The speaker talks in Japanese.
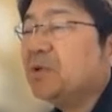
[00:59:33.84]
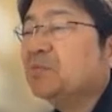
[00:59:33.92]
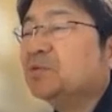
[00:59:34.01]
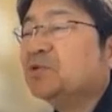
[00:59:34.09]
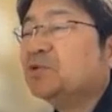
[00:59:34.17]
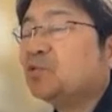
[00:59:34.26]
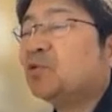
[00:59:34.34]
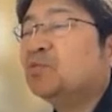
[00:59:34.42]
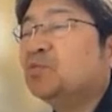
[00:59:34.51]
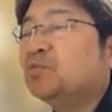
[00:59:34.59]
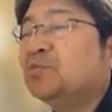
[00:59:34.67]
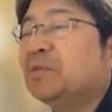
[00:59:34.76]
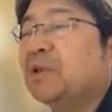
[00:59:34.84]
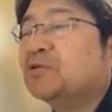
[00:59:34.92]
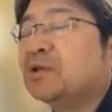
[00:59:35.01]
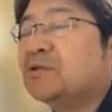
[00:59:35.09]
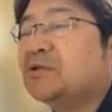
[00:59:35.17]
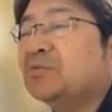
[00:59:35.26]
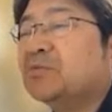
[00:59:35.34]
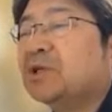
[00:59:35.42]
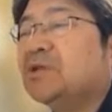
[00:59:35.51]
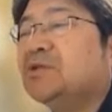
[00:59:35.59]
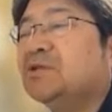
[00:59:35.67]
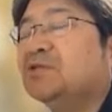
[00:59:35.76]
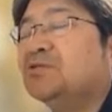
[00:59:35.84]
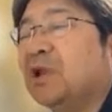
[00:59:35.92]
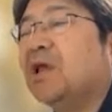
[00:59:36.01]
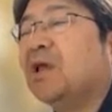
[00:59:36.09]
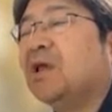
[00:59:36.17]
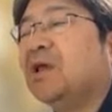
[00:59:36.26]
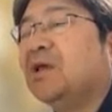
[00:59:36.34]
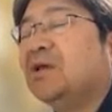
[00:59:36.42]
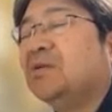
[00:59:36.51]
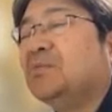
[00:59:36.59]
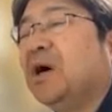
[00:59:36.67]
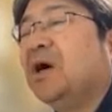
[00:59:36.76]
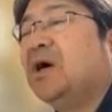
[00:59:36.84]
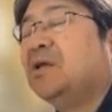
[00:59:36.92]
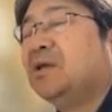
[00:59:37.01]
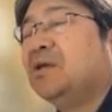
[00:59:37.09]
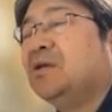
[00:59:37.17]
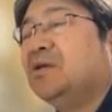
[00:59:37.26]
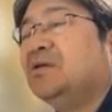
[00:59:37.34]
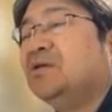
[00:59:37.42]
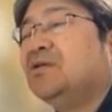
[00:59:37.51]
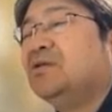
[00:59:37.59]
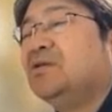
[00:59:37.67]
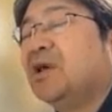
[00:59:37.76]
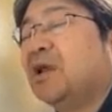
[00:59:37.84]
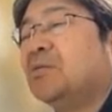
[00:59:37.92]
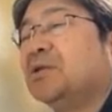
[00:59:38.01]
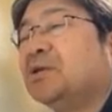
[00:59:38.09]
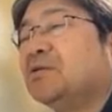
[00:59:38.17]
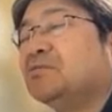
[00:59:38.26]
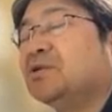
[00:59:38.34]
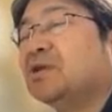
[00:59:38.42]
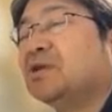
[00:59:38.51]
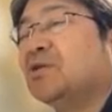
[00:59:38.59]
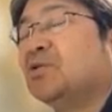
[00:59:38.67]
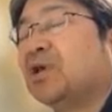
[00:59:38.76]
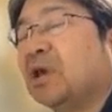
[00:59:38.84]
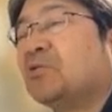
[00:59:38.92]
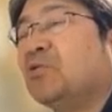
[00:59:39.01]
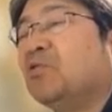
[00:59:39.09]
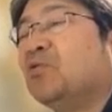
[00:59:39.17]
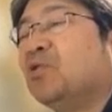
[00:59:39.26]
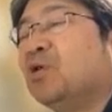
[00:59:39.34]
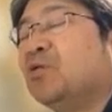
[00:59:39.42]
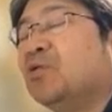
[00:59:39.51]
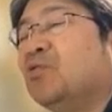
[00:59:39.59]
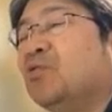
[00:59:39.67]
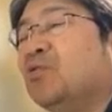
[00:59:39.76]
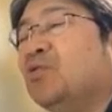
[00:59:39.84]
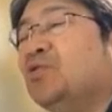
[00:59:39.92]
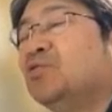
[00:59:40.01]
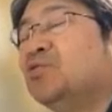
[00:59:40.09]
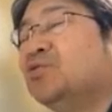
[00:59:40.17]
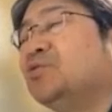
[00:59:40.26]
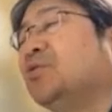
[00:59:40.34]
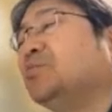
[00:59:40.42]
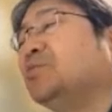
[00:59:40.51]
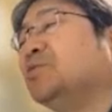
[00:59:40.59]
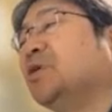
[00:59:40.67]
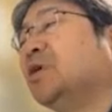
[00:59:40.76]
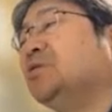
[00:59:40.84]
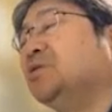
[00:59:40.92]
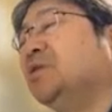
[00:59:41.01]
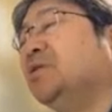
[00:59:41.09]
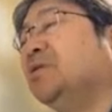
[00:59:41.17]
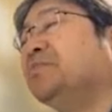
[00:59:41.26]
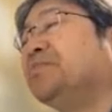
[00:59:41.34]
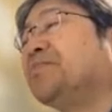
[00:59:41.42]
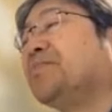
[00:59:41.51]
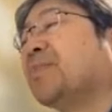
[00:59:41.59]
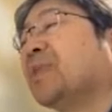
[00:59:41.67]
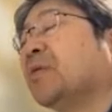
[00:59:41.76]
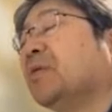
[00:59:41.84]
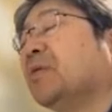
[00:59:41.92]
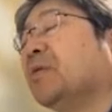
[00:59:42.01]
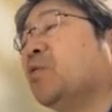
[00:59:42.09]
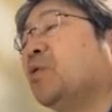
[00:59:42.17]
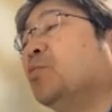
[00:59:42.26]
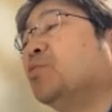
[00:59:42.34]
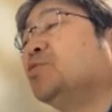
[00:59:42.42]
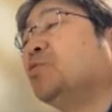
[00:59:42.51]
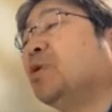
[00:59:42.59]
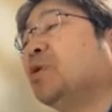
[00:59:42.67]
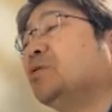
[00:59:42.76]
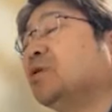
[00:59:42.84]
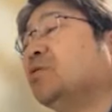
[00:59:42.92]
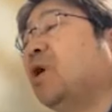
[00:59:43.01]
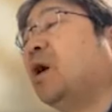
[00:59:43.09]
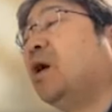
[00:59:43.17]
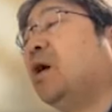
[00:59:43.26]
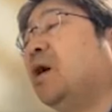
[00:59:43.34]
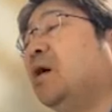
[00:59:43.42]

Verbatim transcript: やっぱりちょっと面倒くさいですから難しいんですよね。まあ、やればできるんですけど、結構こういうことをするのは難しい。まあ、これもそうなんですけど、